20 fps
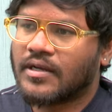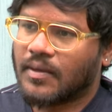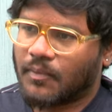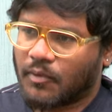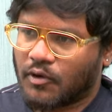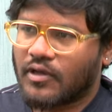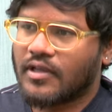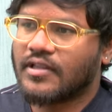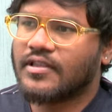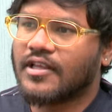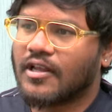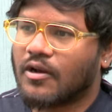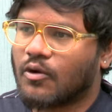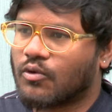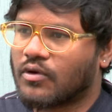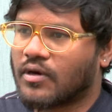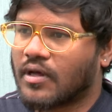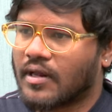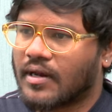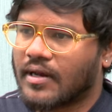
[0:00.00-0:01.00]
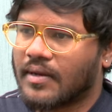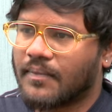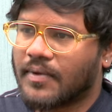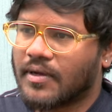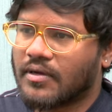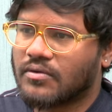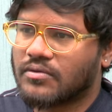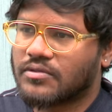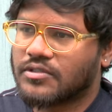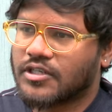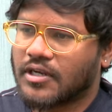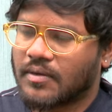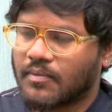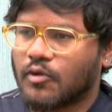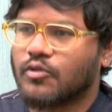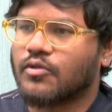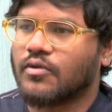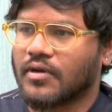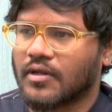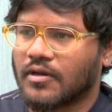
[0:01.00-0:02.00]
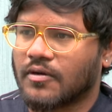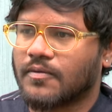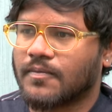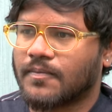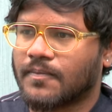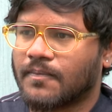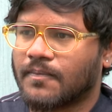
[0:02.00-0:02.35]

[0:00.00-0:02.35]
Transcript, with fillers: ఇప్పుడు హిందీలో కూడా రీమేక్ చేయబోతున్నారు